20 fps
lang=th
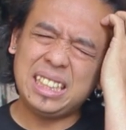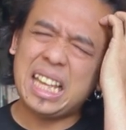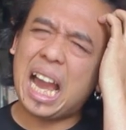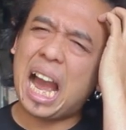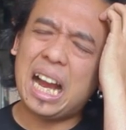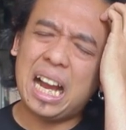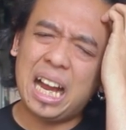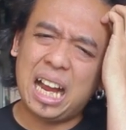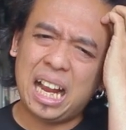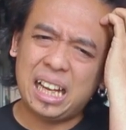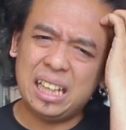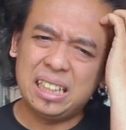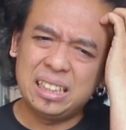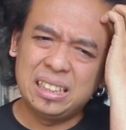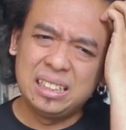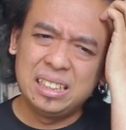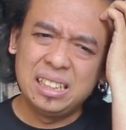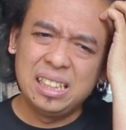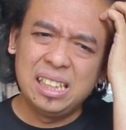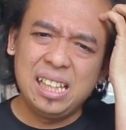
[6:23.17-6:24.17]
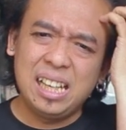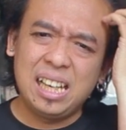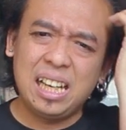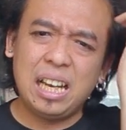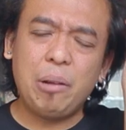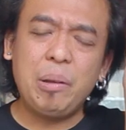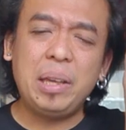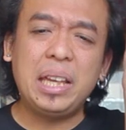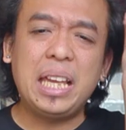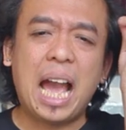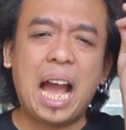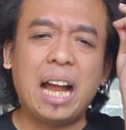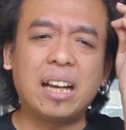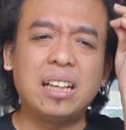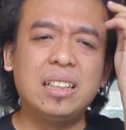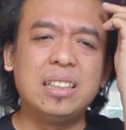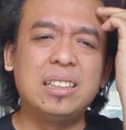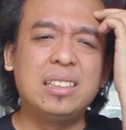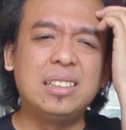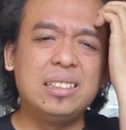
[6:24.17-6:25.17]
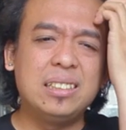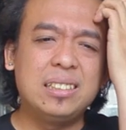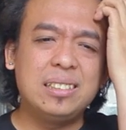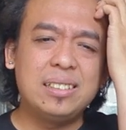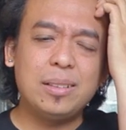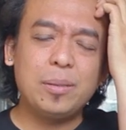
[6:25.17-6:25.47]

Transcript: ยังอ่ะ แล้วอีกอย่างหนึ่งคือ